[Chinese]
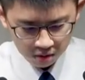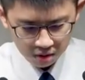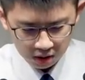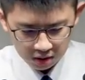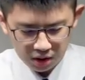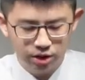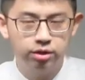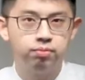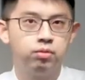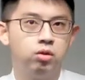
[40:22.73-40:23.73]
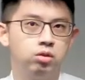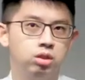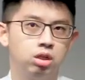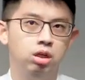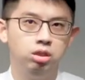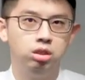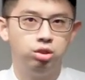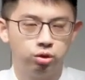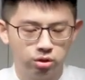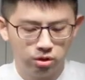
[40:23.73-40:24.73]
感谢神哦，这个林弟
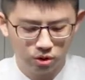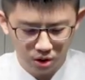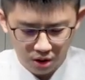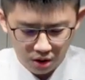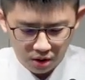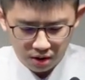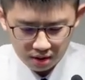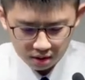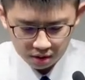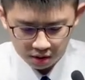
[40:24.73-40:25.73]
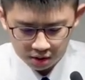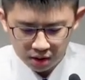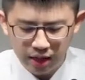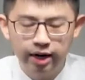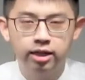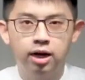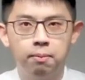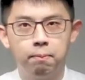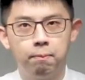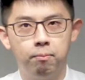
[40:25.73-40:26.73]
兄哦，啊，神真的爱他，
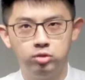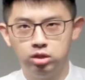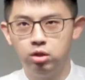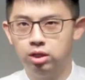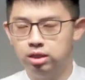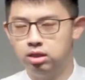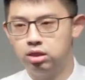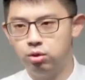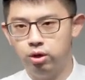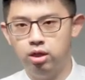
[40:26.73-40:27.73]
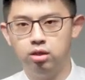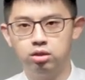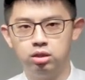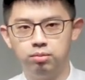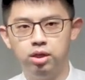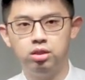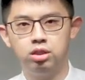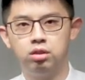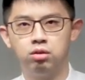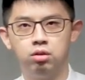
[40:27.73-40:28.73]
之后他整个回到神的面
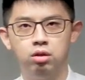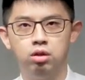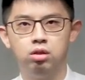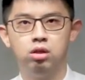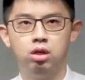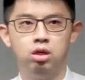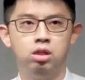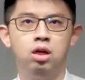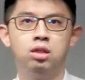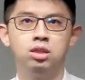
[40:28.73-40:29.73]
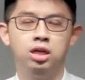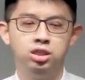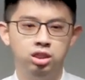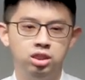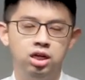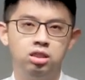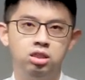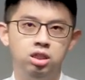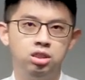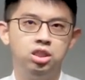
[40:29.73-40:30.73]
前哦，哎，那才写下了这
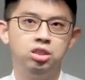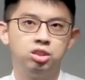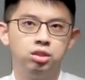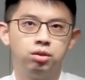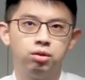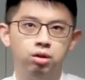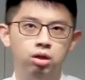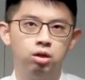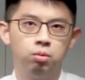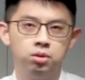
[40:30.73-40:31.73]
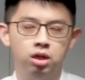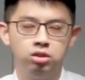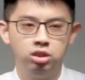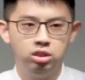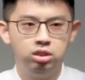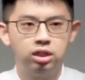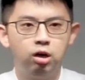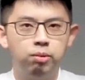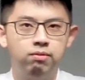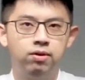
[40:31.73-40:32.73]
些见证哦。我们到今日才
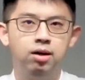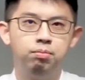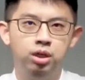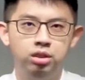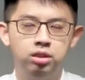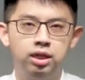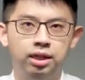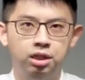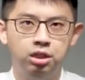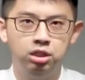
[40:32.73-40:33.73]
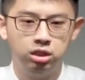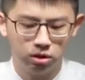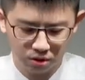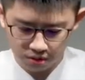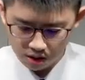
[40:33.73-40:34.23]
有办法彼此来提醒哦，